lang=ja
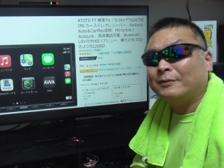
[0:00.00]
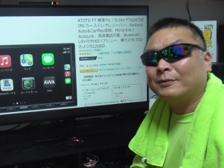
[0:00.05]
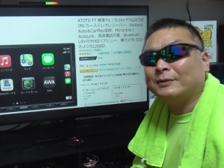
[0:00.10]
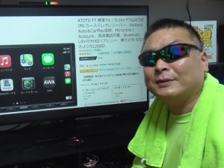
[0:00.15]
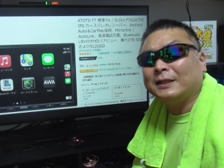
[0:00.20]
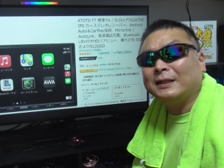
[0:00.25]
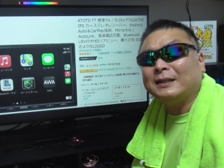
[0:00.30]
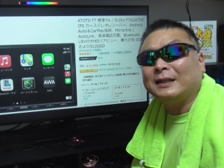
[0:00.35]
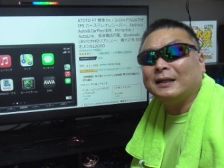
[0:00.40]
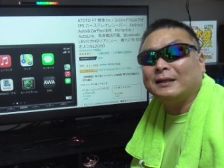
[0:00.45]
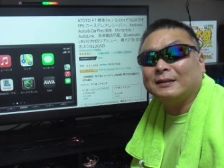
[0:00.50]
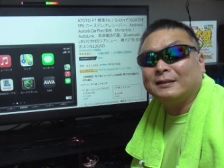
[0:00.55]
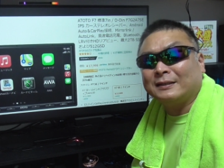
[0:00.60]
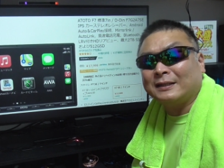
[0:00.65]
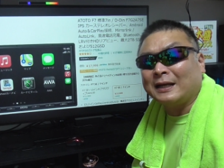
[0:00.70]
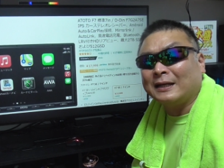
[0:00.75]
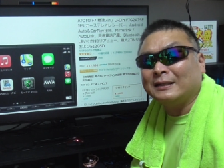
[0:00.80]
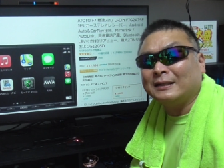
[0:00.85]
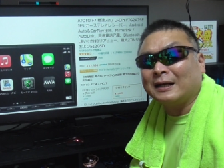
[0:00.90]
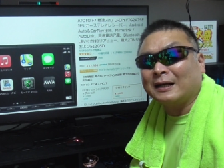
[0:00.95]
6000円
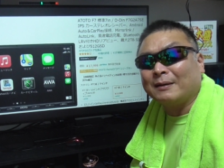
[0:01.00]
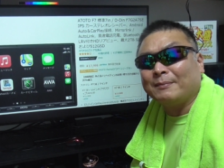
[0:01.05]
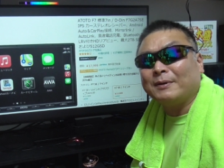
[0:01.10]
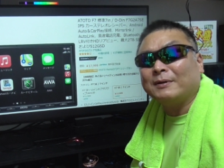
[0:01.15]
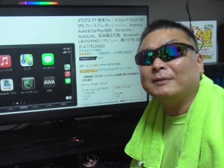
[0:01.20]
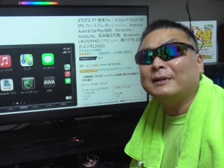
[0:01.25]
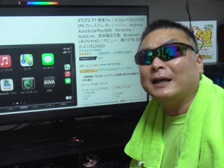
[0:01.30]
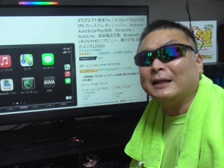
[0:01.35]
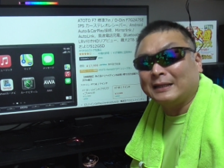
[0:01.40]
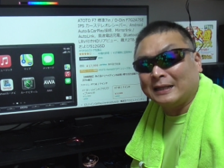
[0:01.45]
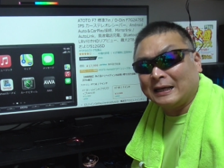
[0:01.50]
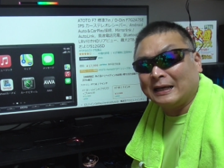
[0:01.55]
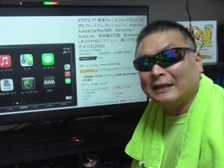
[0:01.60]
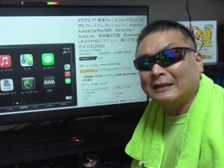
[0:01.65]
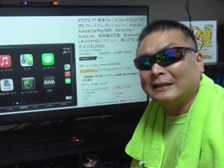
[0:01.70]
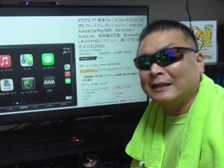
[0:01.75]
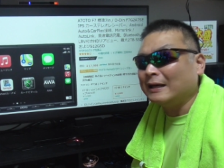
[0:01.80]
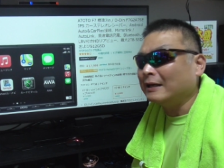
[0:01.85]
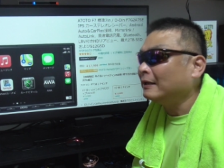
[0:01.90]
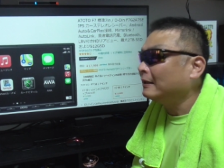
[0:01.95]
台半ばぐらいで
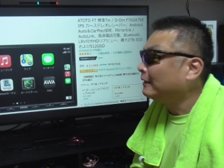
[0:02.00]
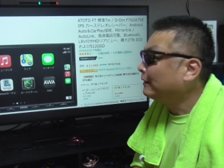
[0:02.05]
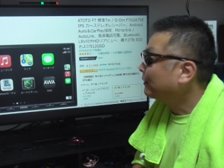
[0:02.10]
ね、